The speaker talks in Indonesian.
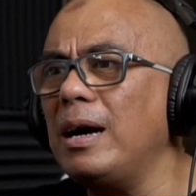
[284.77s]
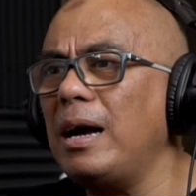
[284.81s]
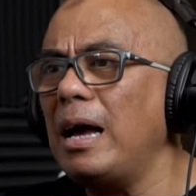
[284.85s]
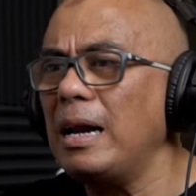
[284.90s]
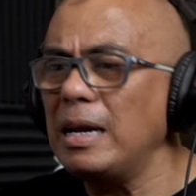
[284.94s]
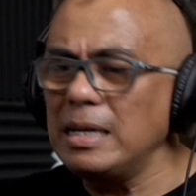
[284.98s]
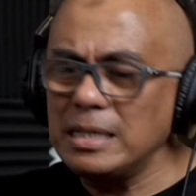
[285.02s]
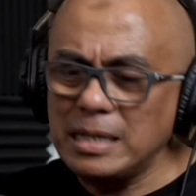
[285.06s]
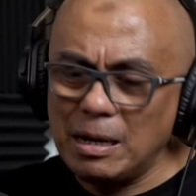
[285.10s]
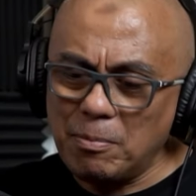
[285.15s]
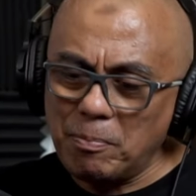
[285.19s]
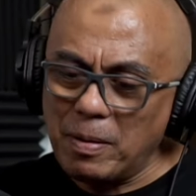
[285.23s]

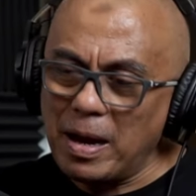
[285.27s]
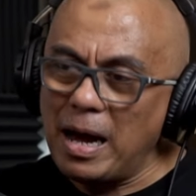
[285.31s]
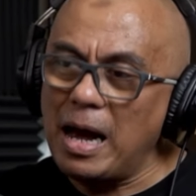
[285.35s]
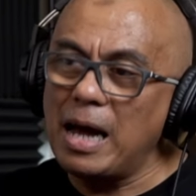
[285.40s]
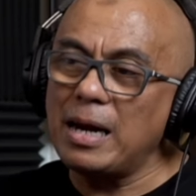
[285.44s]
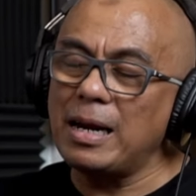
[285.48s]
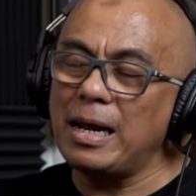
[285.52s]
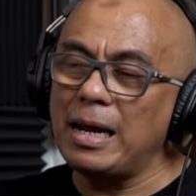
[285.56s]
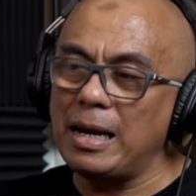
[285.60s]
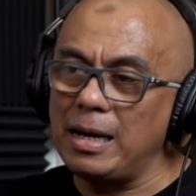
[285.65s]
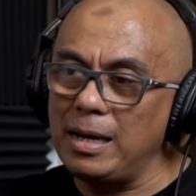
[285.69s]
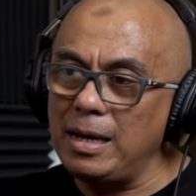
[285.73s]
Karena sampai
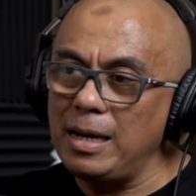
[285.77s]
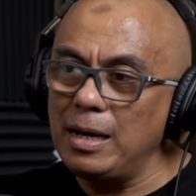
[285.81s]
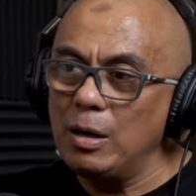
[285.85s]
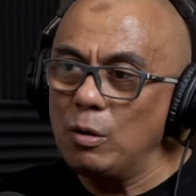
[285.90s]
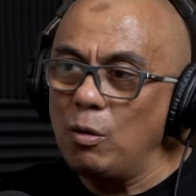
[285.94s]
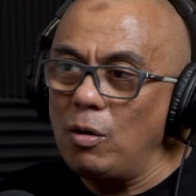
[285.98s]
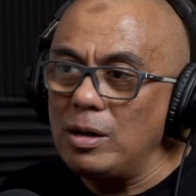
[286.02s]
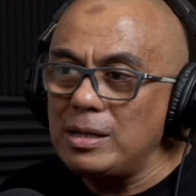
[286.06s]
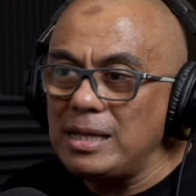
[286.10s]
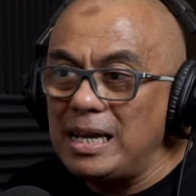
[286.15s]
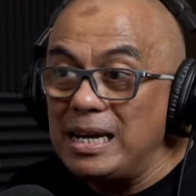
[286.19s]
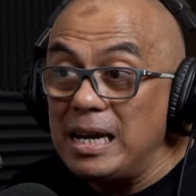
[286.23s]
hari ini
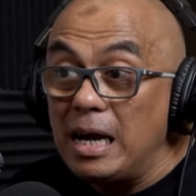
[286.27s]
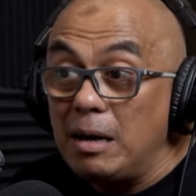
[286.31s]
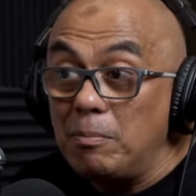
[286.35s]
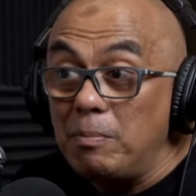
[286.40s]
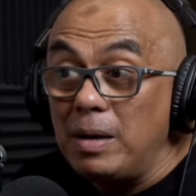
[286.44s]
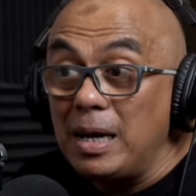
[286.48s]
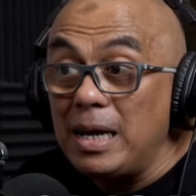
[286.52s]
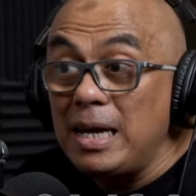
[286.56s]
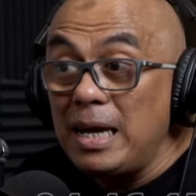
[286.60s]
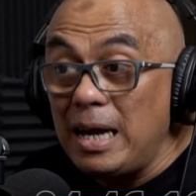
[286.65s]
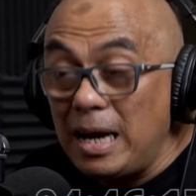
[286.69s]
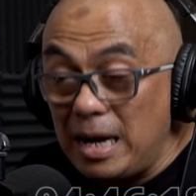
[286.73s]
gue tidak
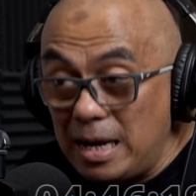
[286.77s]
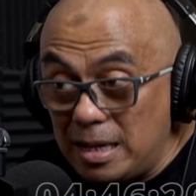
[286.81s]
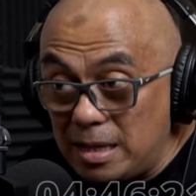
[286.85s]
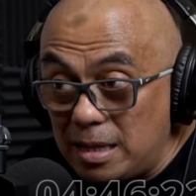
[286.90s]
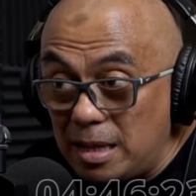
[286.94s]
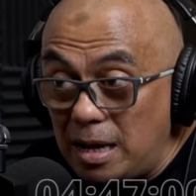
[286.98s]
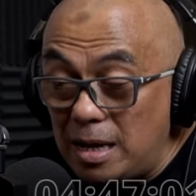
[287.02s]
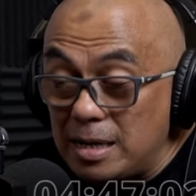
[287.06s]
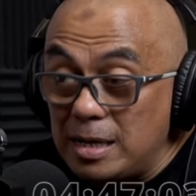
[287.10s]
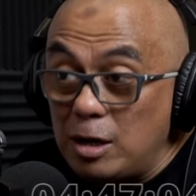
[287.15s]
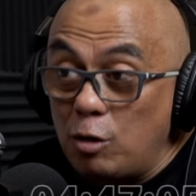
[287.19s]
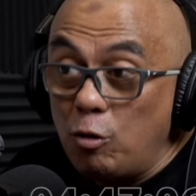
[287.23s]

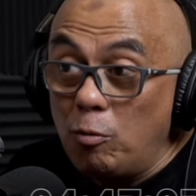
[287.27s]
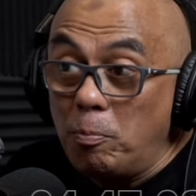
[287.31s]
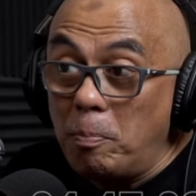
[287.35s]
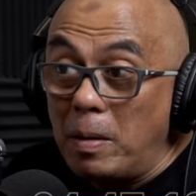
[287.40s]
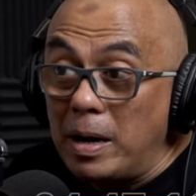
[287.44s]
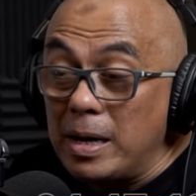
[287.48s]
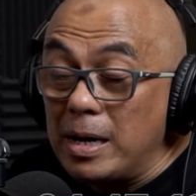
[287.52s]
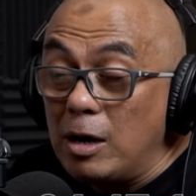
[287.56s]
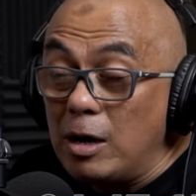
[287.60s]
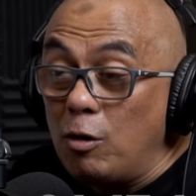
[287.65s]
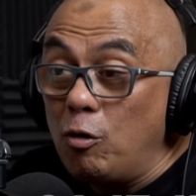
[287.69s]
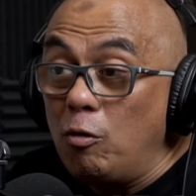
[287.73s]
melihat ada
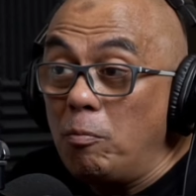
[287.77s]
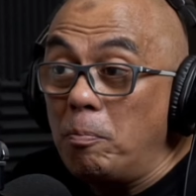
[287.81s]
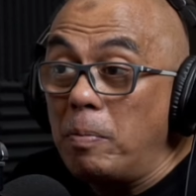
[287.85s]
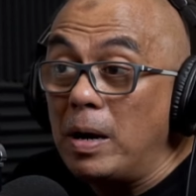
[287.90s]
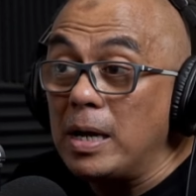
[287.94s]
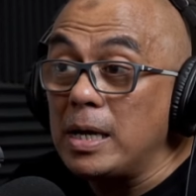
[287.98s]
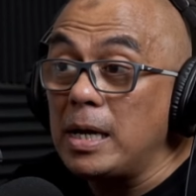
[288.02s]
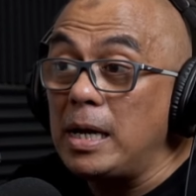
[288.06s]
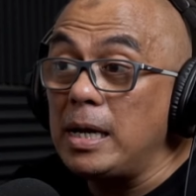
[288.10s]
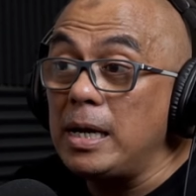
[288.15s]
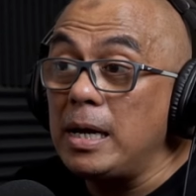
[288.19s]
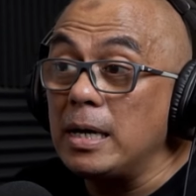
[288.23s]

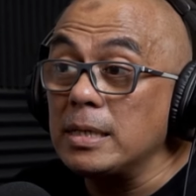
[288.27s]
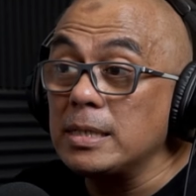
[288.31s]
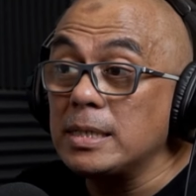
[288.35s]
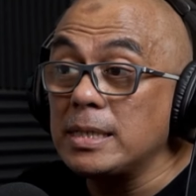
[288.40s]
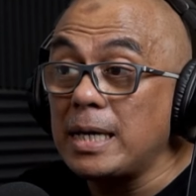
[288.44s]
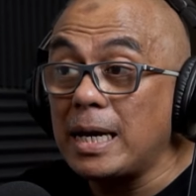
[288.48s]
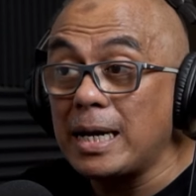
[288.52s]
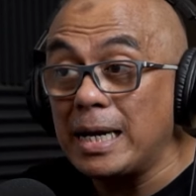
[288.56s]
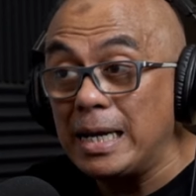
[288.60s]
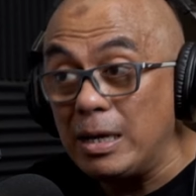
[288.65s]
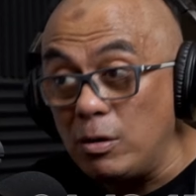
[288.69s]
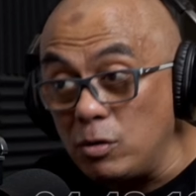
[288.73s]
upaya-upaya yang
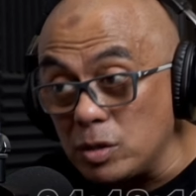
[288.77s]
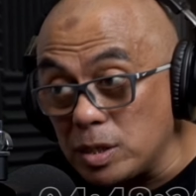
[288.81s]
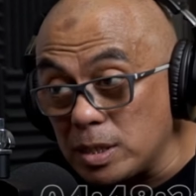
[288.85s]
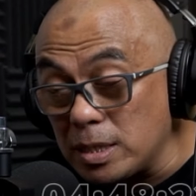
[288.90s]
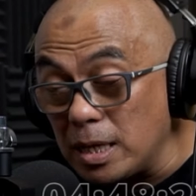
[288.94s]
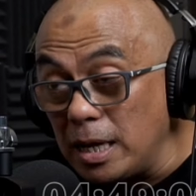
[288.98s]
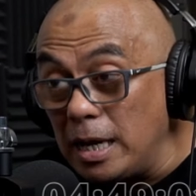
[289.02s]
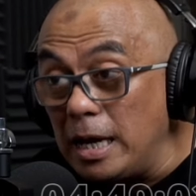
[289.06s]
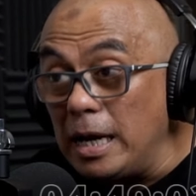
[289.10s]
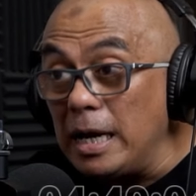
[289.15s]
serius